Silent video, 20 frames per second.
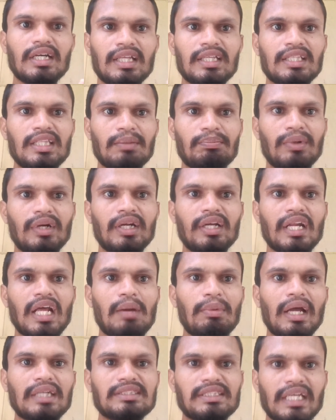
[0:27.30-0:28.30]
అది తప్ప
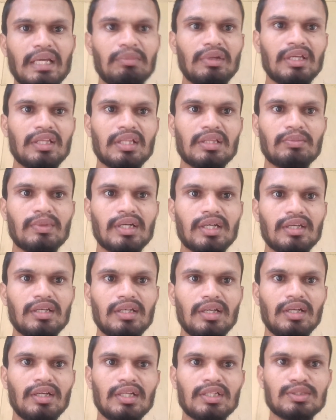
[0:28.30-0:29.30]
డ్రాబ్యాక్స్ ఏం లేదనమాట
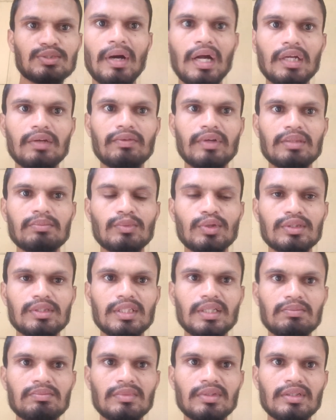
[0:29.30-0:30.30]
పార్ట్ వన్
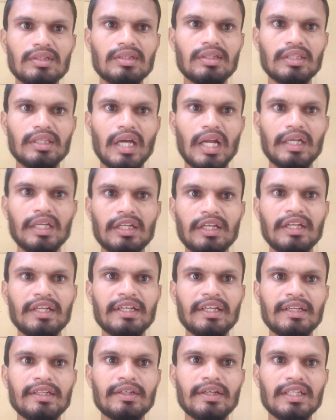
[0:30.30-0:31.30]
మొత్తం క్యారెక్టర్
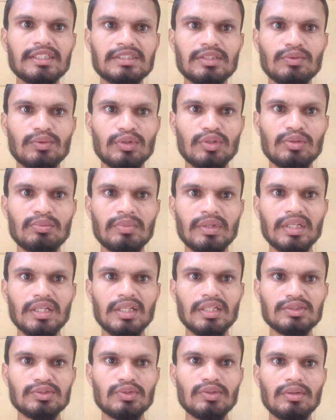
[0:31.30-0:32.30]
ఇంట్రొడక్షన్ ఉంటుంది భయ్య
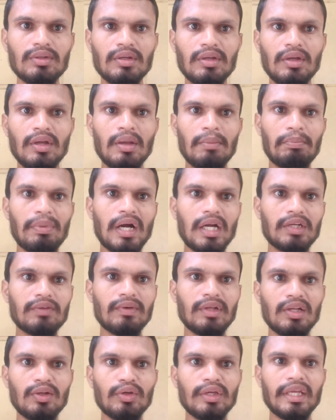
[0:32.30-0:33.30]
సో పార్ట్
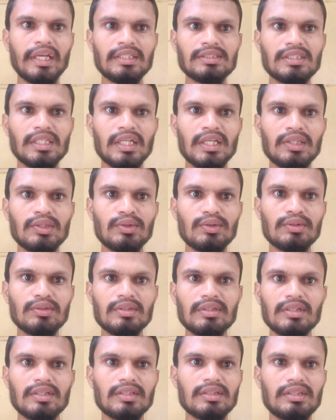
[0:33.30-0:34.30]
వన్లో ఏం జరిగిందో
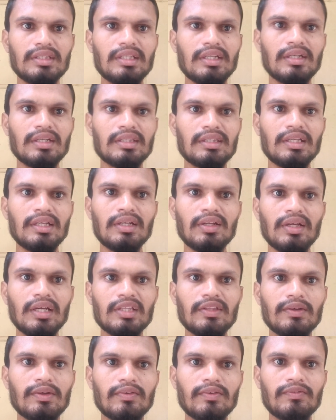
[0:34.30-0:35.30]
దీనిలో
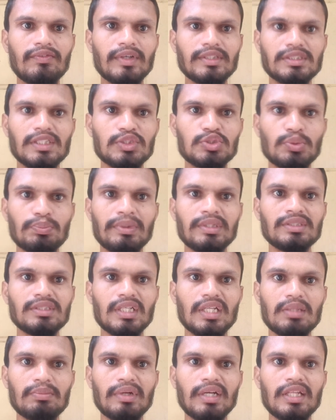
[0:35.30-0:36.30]
అయితే ఫస్ట్
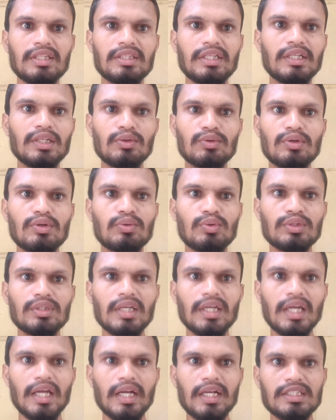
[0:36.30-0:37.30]
చూపించారనమాట దీంట్లో కొత్త
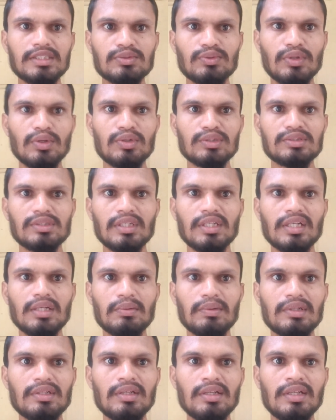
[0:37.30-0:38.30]
క్యారెక్టర్స్ కూడా వస్తాయి
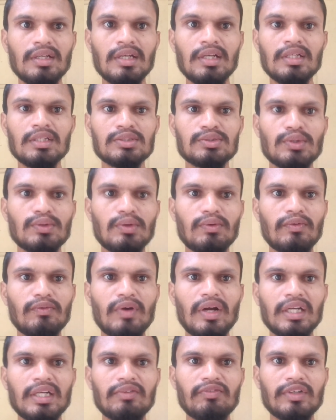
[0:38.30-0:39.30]
కావాలి సో
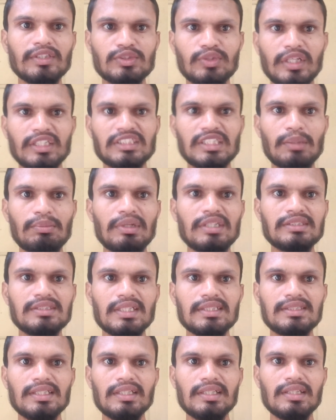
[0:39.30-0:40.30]
వాటిని ఫస్ట్ ఎస్టాబ్లిష్
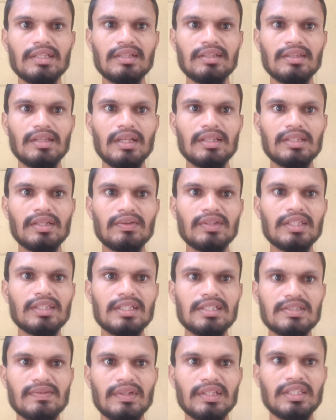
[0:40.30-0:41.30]
చేసి దాని తర్వాత
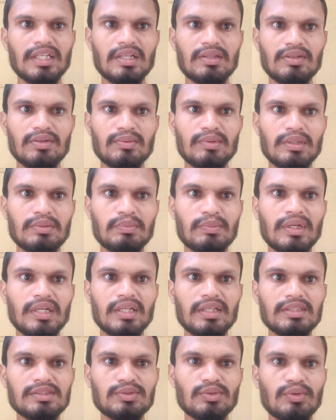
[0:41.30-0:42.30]
తీసుకెళ్తారు
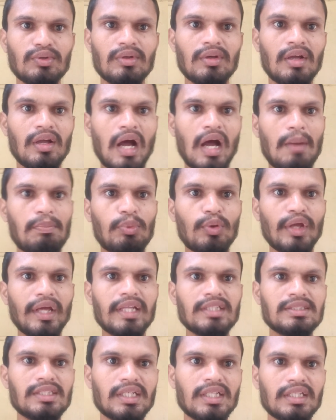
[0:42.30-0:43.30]
అనమాట సో అప్పుడు
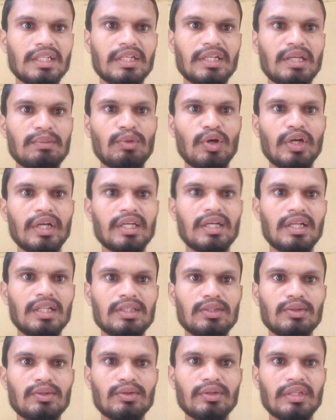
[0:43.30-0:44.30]
ఏం జరిగింది డిమాండ్
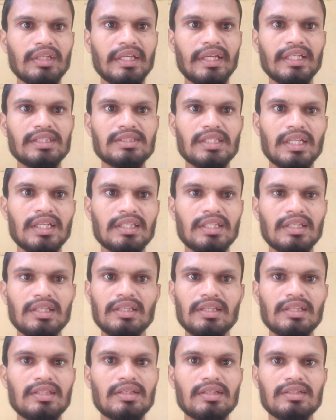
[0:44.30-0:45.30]
కాలంలో ఏం జరిగింది
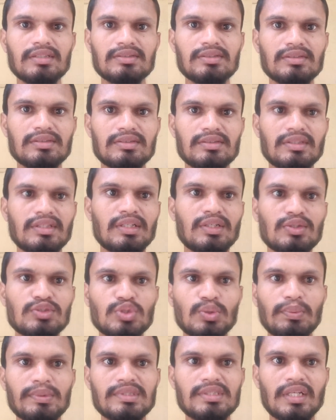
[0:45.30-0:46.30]
అనేది దీంట్లో
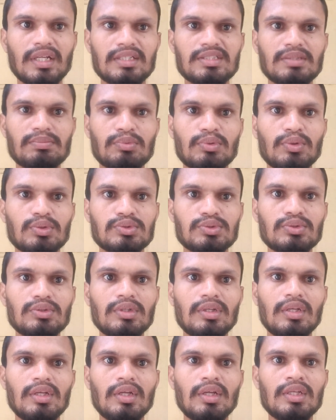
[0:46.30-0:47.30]
చూపిస్తారని చెప్పుకోవచ్చు
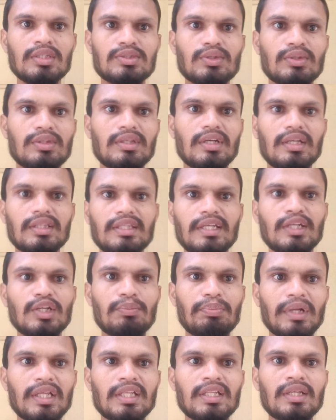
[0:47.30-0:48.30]
సో దీంట్లో
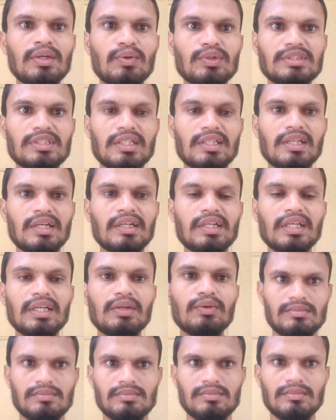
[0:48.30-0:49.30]
ప్రధానంగా వచ్చేది అంటే
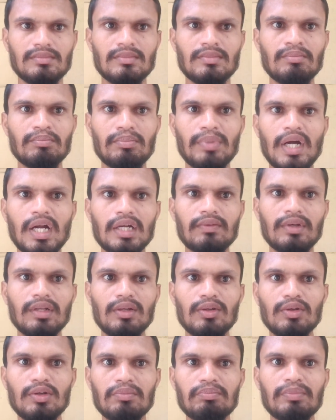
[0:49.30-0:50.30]
పార్ట్
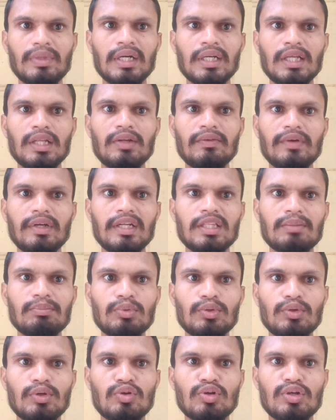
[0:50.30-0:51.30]
వన్లో బంగ్లాలో
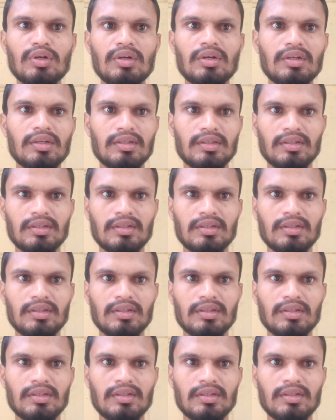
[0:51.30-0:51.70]
వెళ్ళినప్పుడు ఒక